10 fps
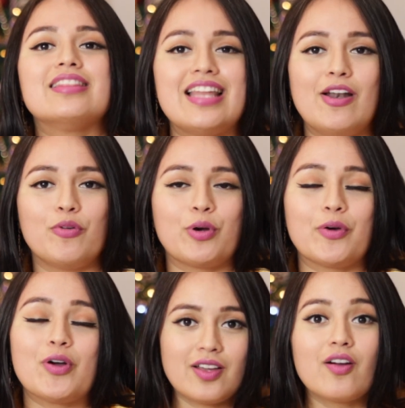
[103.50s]
de
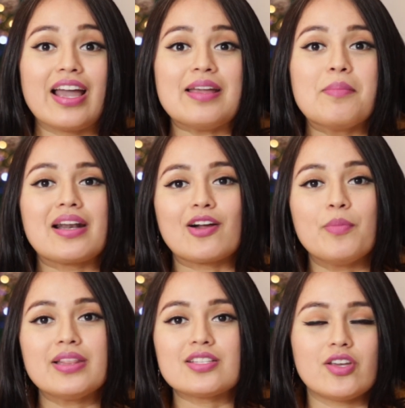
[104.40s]
lujo. Ok, mi
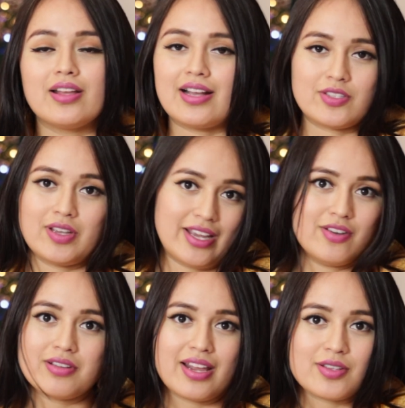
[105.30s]
recomendación en caso de que
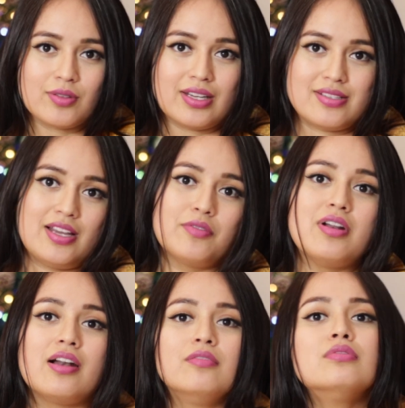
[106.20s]
no quieras utilizar
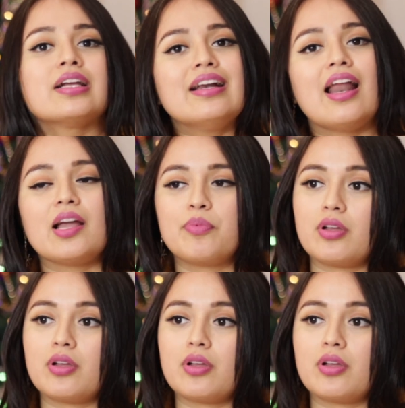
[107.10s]
un ring light,